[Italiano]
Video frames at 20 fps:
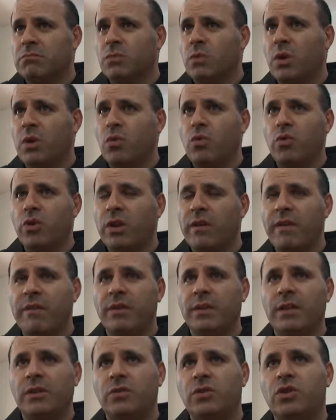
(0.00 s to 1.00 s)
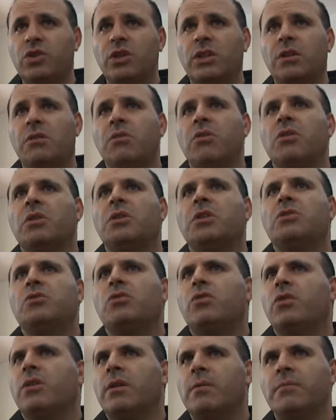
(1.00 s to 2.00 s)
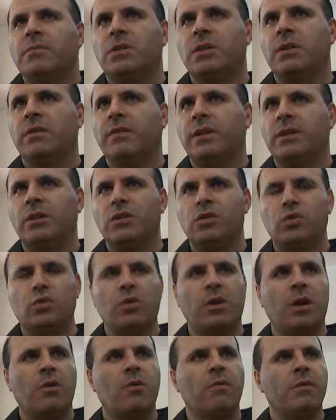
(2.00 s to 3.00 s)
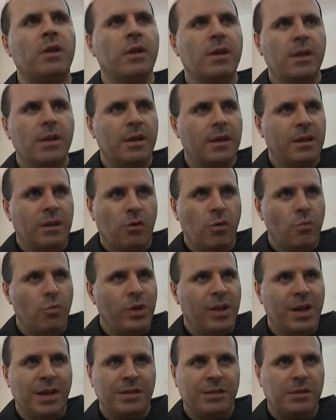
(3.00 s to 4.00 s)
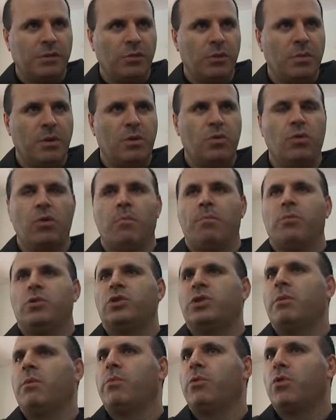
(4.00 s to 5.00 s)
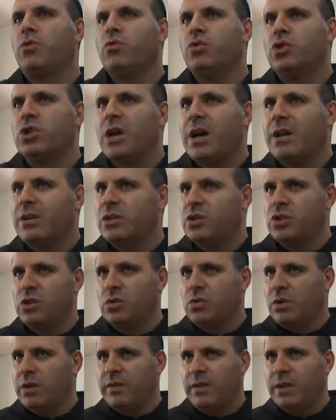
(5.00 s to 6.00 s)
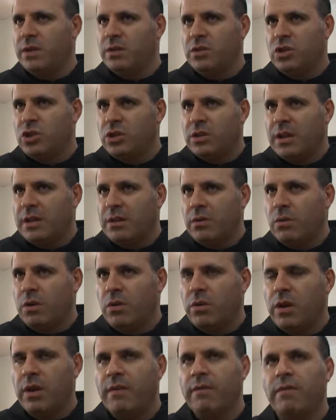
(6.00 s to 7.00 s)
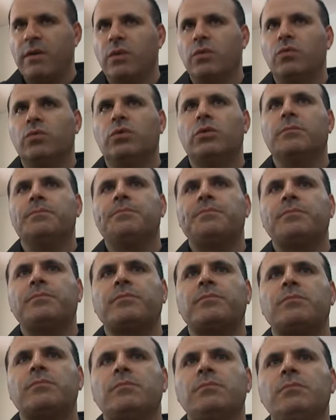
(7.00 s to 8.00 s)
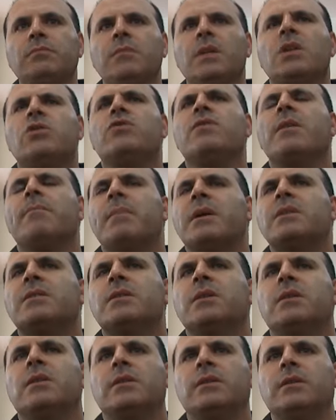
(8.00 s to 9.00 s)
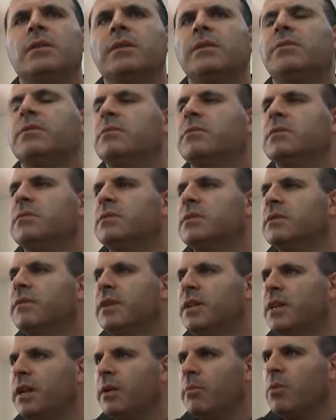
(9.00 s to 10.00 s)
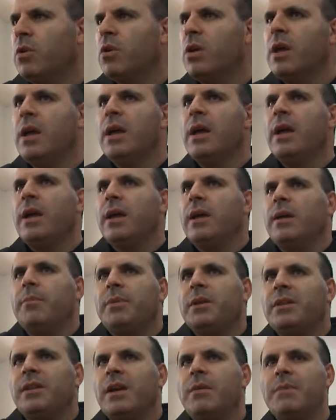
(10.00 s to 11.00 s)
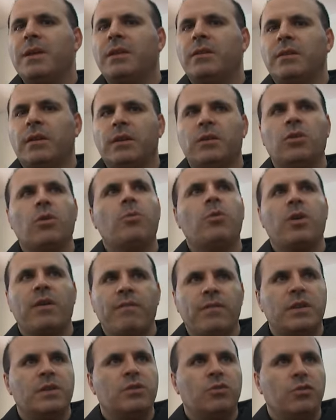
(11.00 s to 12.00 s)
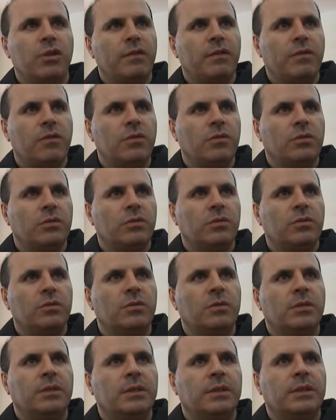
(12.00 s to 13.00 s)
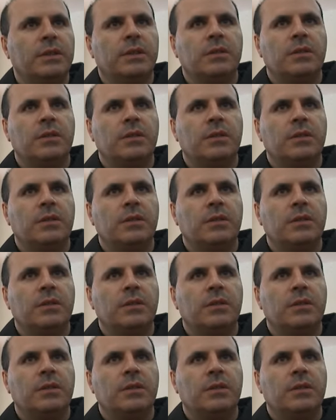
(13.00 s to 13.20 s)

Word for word: qualcuno gli aveva detto eccetera, loro hanno detto non si è arrivata nessuna co- comunicazione per cui non possiamo pronunciarci sulla veridicità di quello che è avvenuto. Dice vabbè, se, eh, vedremo. E praticamente dopo che ha visto le foto, eh,